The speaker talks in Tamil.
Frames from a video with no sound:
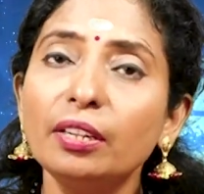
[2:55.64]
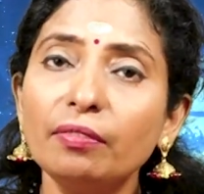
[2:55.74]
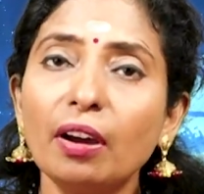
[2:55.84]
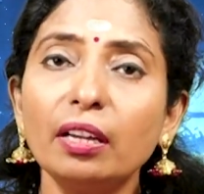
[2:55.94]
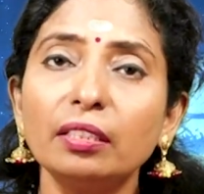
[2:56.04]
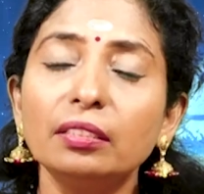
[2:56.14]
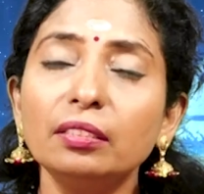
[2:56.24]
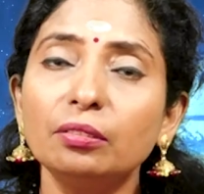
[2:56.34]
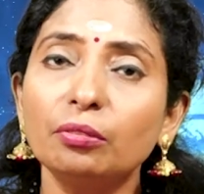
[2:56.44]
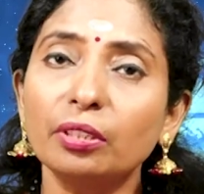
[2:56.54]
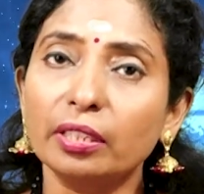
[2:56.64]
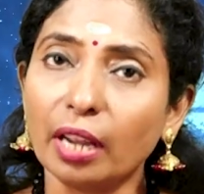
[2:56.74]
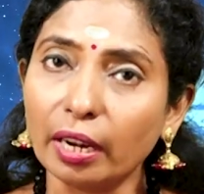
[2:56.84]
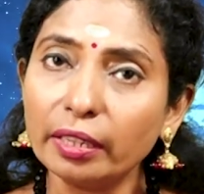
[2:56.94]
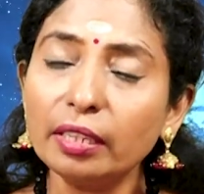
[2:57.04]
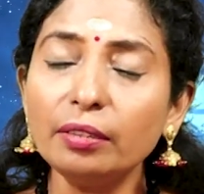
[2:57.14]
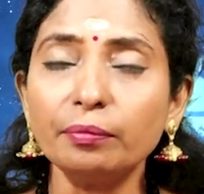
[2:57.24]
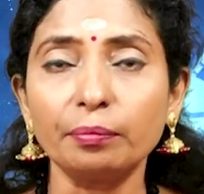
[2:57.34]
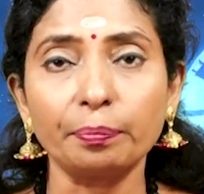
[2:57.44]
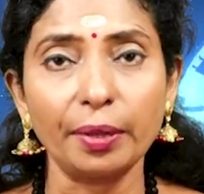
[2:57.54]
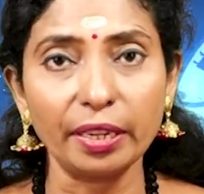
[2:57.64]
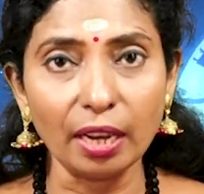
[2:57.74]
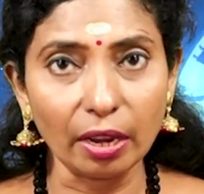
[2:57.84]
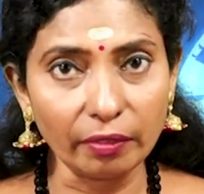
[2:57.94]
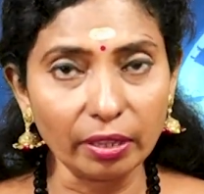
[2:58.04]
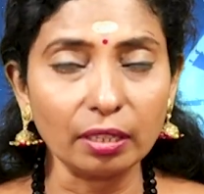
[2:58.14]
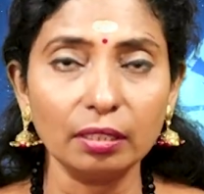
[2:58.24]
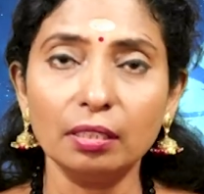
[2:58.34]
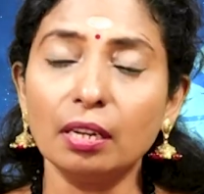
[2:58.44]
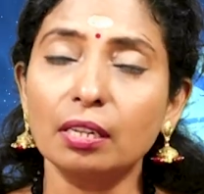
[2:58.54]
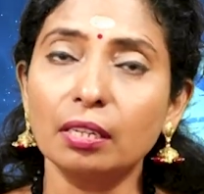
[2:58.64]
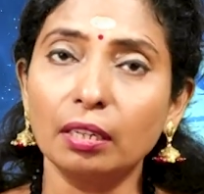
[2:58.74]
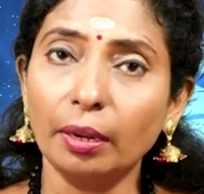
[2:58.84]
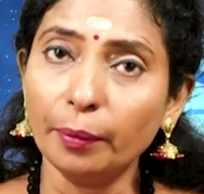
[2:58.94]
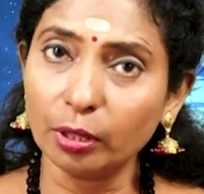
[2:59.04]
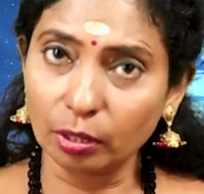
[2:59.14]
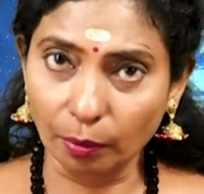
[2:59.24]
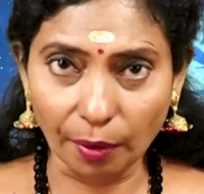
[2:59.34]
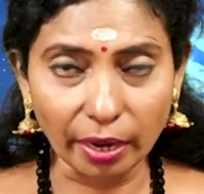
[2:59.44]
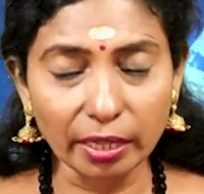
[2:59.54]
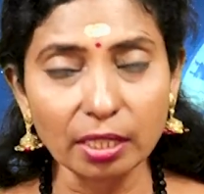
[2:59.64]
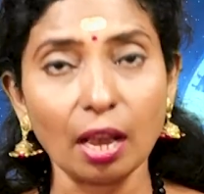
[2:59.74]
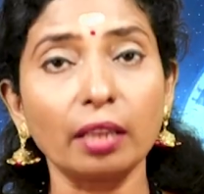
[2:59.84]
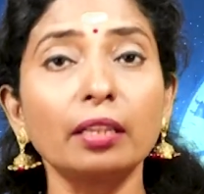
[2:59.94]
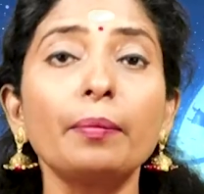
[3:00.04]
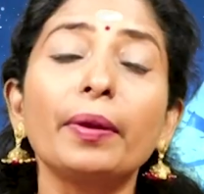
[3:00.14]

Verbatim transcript: இவ்வாறு ஒரு கலையில் பெரிய அளவில் நிபுணத்துவமாகி சாதனை